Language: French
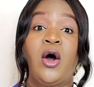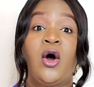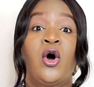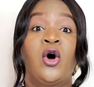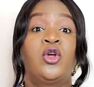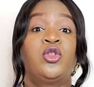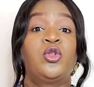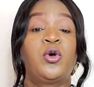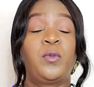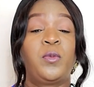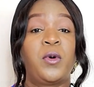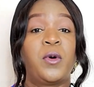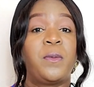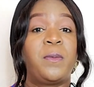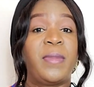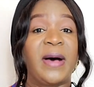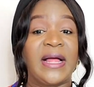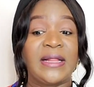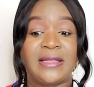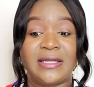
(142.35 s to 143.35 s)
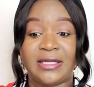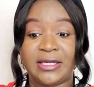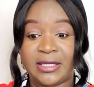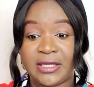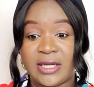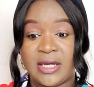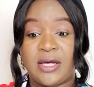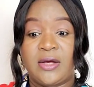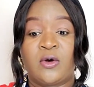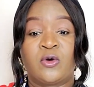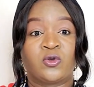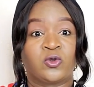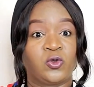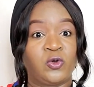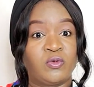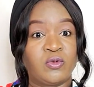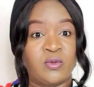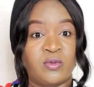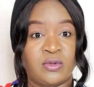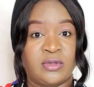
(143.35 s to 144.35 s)
On ne peut pas nier en ce
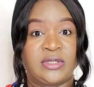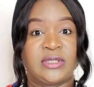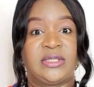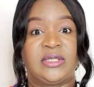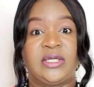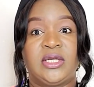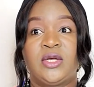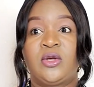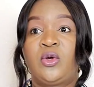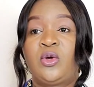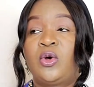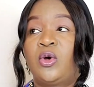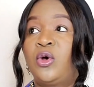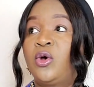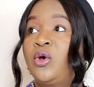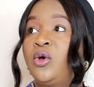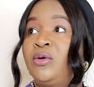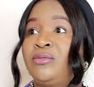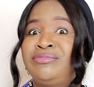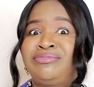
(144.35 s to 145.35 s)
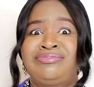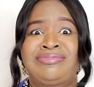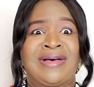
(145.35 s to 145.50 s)
moment-ci que